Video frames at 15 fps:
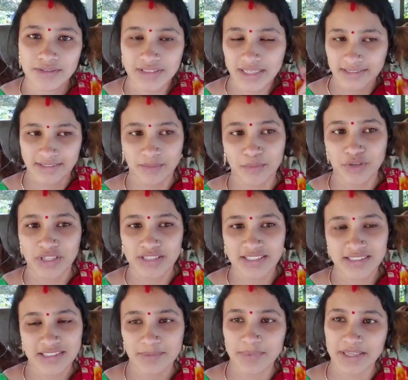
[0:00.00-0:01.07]
ডাক্তার বলেছে
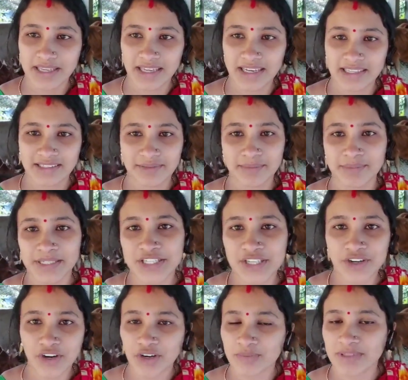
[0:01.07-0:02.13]
যে বিকালে বেশি
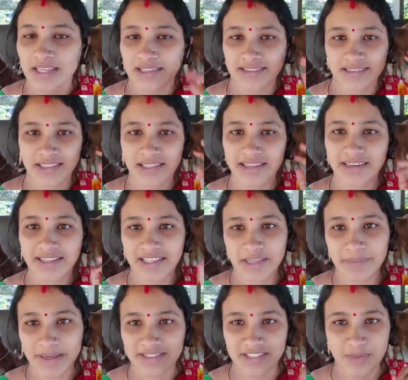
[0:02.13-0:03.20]
গরম থাকলে নাকি
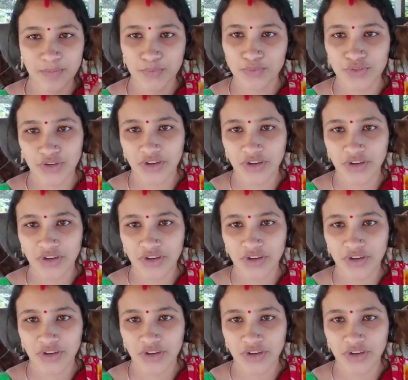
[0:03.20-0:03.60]
বাচ্চা পুষ